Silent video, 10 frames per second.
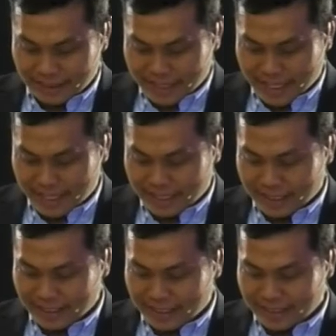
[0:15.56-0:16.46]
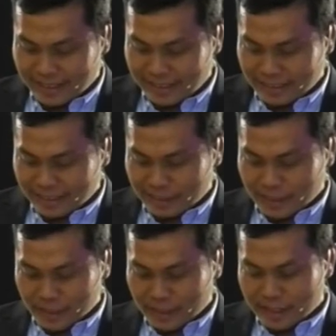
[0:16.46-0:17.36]
dari
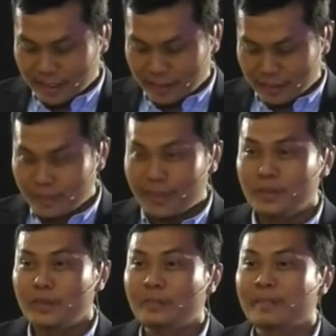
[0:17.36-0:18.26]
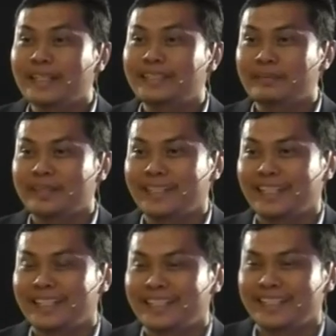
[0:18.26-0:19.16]
Fakultas Ekonomi Unbaja Pak
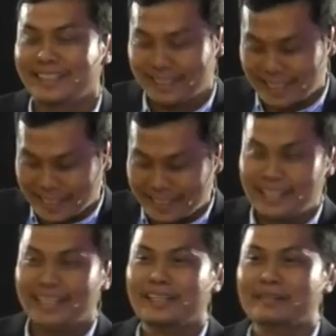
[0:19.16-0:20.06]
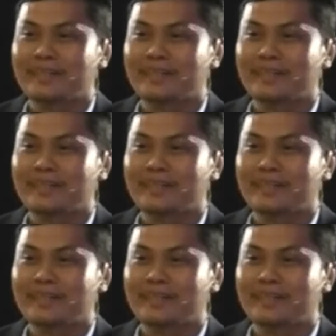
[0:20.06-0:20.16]
ya. Masalah, silahkan